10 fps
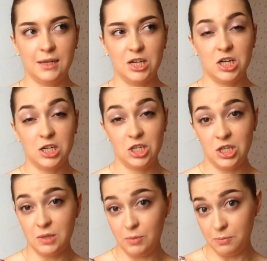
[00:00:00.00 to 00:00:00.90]

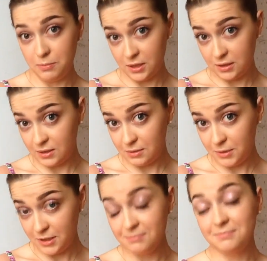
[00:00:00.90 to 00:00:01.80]
кошачьими
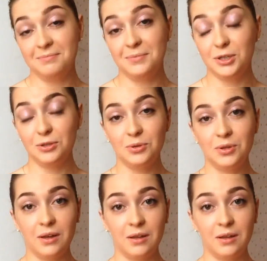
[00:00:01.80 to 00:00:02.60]
ветками, пардон,